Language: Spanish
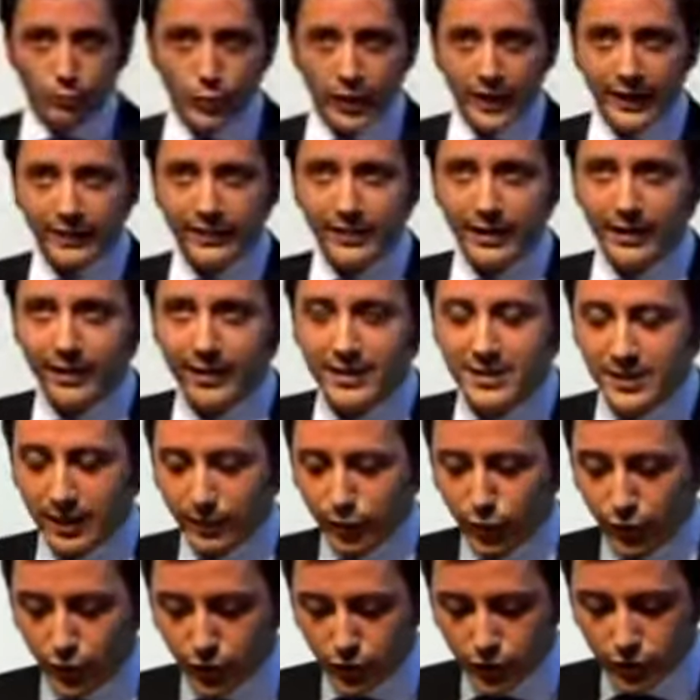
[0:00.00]
Buenas tardes a
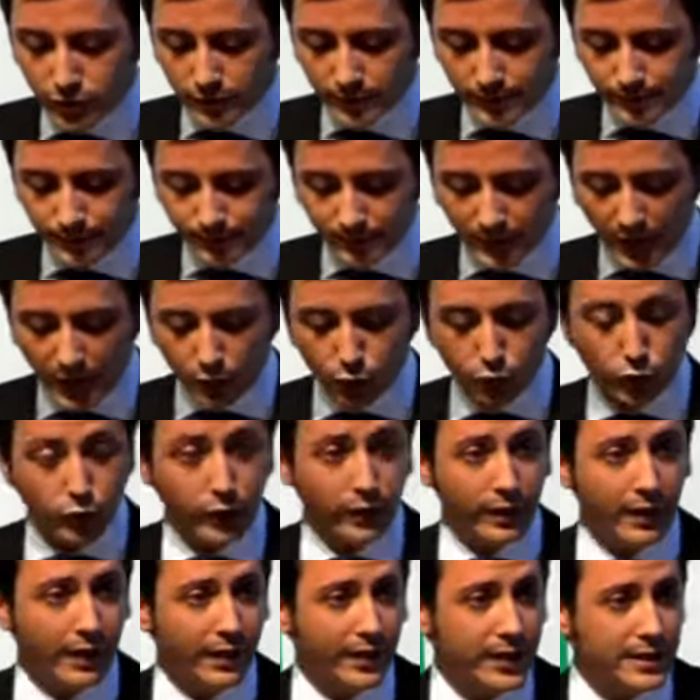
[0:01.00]
todos,
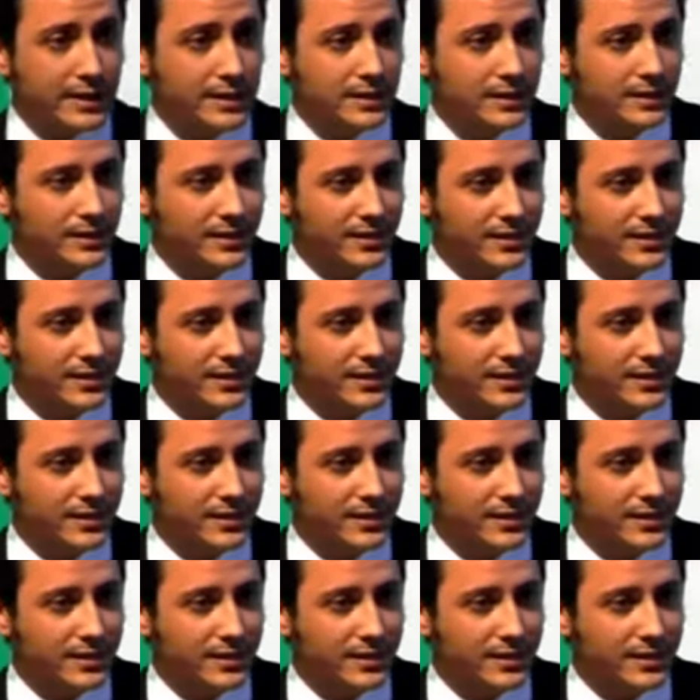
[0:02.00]
autoridades,